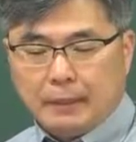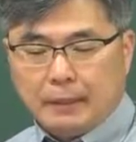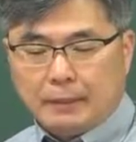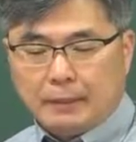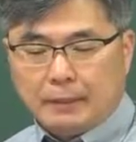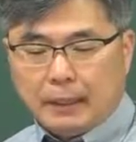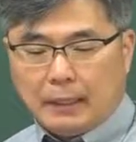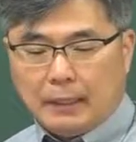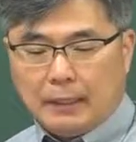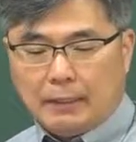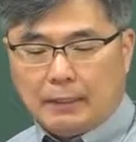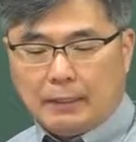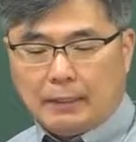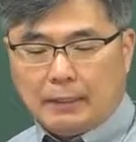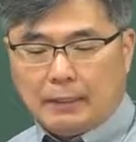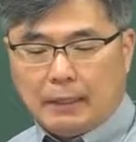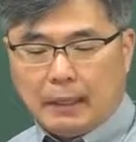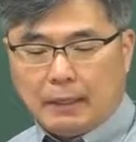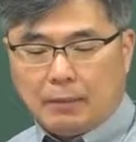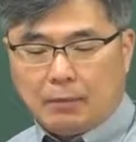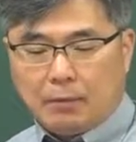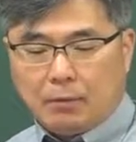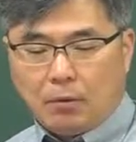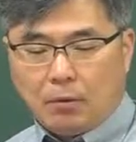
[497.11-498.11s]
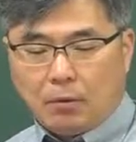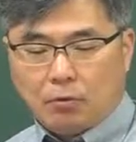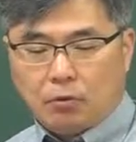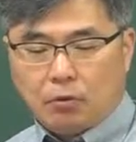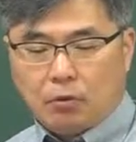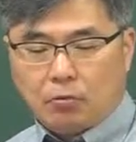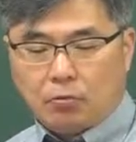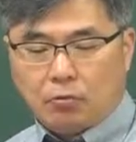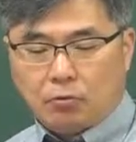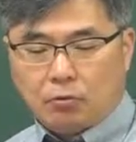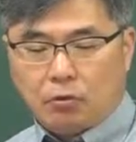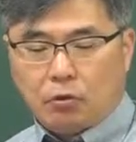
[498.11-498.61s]
자, 일단
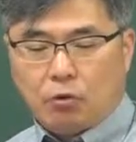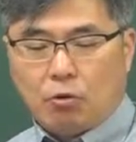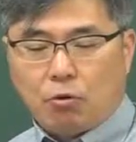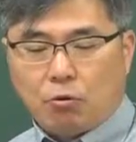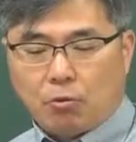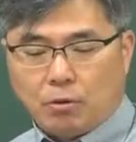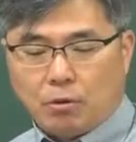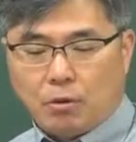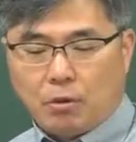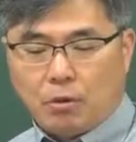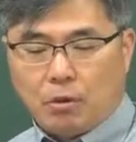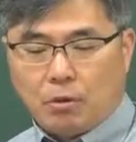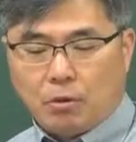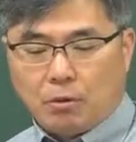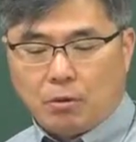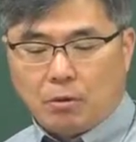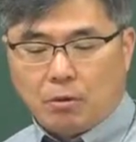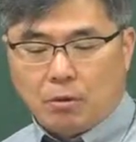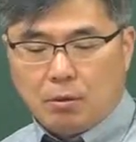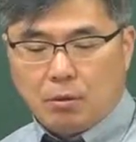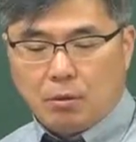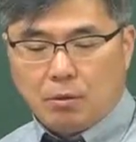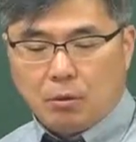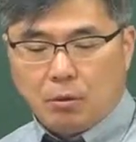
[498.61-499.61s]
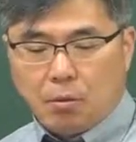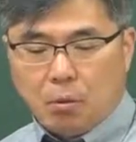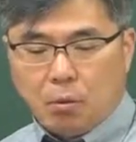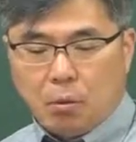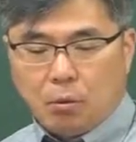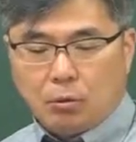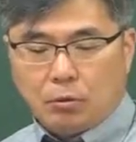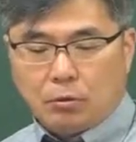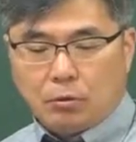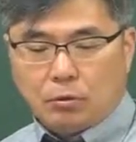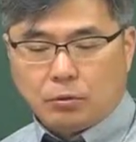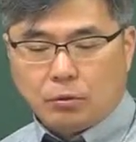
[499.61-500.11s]
어쩌고저쩌고 해서
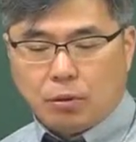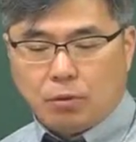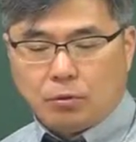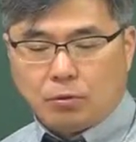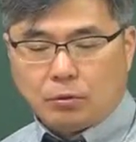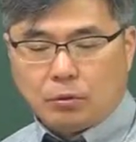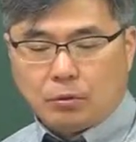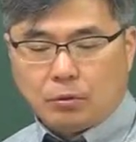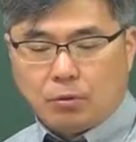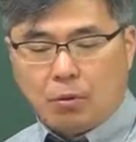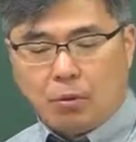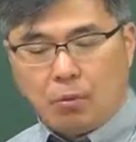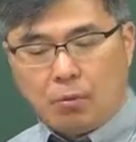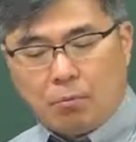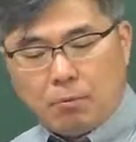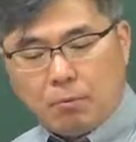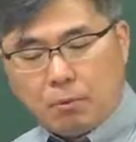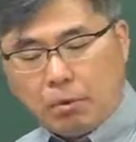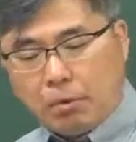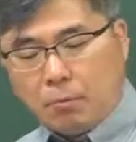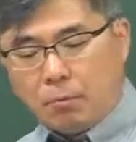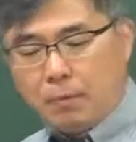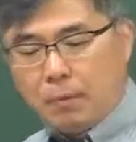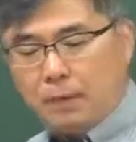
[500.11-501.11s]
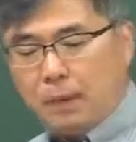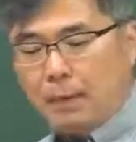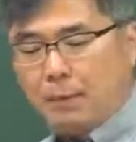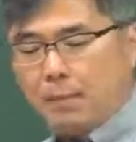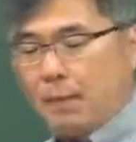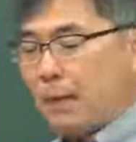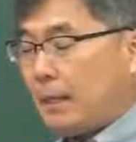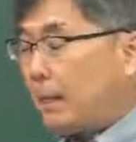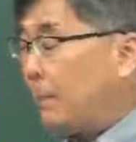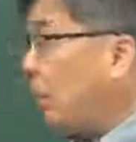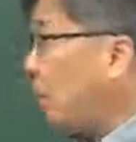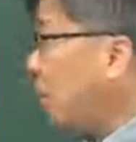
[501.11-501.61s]
옳은 것, 이거 얼핏 가만히